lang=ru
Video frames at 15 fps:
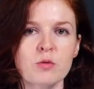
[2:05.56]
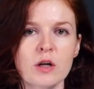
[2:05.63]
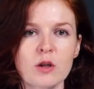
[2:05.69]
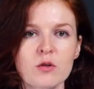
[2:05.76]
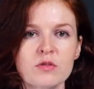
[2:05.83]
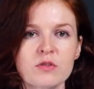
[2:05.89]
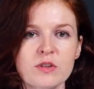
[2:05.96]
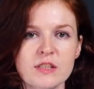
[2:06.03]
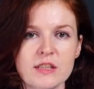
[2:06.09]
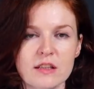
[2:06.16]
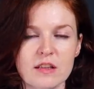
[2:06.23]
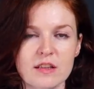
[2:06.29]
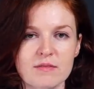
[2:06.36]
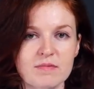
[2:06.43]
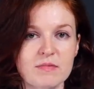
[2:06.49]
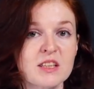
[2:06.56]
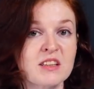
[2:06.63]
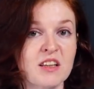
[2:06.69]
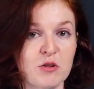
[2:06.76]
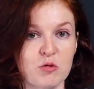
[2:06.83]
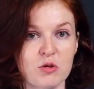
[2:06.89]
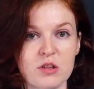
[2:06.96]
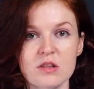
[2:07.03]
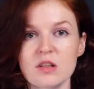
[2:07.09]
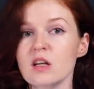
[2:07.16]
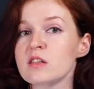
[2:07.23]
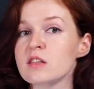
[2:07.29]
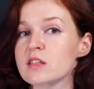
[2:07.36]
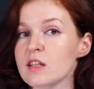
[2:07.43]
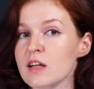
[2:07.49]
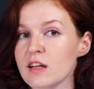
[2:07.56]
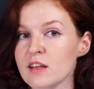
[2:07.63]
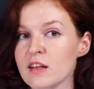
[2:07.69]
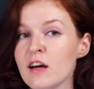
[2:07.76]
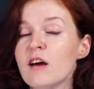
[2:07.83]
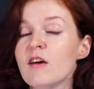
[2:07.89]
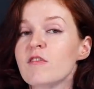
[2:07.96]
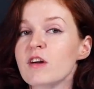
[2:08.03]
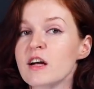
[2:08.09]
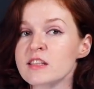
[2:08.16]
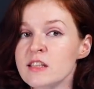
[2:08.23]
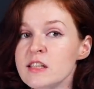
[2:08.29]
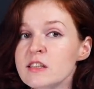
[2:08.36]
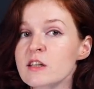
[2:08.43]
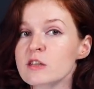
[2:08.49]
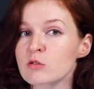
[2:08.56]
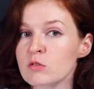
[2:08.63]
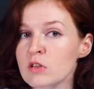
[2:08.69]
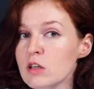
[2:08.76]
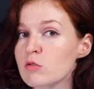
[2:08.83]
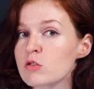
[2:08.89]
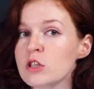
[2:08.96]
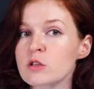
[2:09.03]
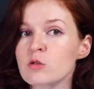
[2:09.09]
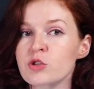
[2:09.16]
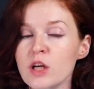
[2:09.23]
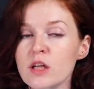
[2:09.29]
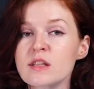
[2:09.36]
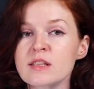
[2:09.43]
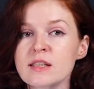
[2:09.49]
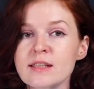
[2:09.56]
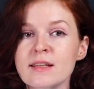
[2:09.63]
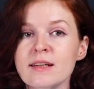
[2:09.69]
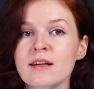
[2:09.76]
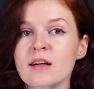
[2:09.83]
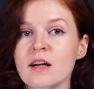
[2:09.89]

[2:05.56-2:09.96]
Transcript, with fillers: уголовного дела. И такое, как ни странно, в российских судах уже случалось несколько